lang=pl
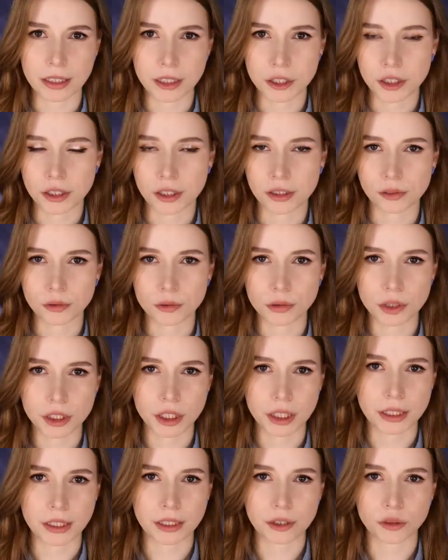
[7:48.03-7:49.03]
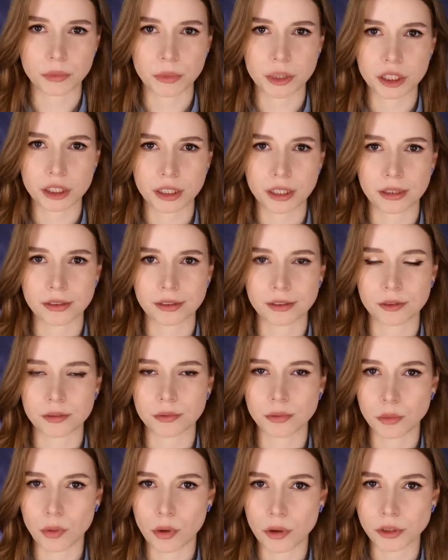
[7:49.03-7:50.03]
liczne zgłoszenia od
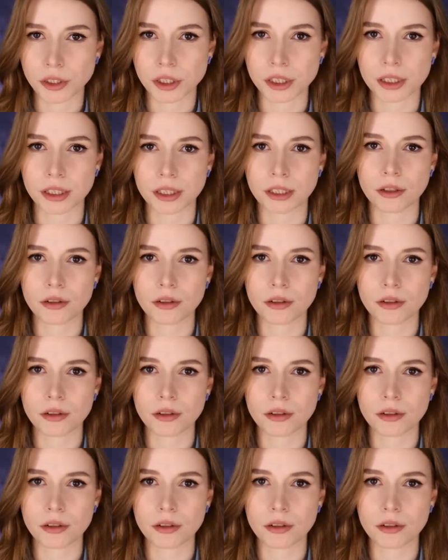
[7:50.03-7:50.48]
mieszkańców Łodzi